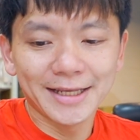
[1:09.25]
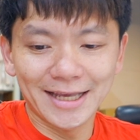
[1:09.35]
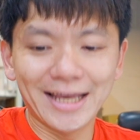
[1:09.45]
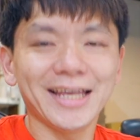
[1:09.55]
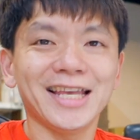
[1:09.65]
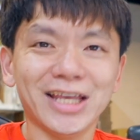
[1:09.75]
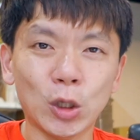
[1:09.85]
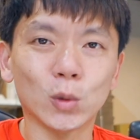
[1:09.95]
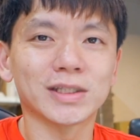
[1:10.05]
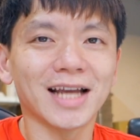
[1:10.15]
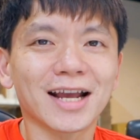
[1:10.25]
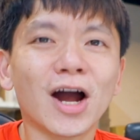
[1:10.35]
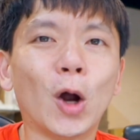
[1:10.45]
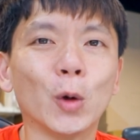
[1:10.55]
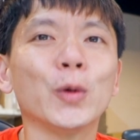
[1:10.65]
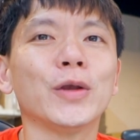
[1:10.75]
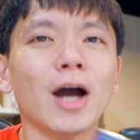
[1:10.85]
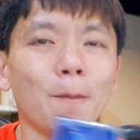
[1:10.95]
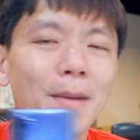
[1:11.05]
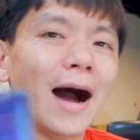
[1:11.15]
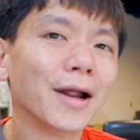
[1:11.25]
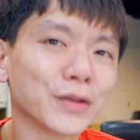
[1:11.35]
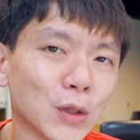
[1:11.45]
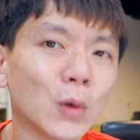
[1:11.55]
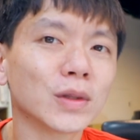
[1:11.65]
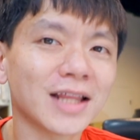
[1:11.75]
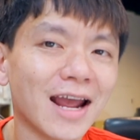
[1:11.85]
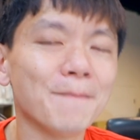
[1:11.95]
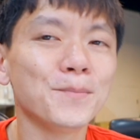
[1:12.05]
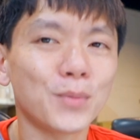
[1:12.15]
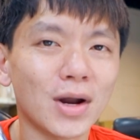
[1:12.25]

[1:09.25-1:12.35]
也有在考虑要把 Note 10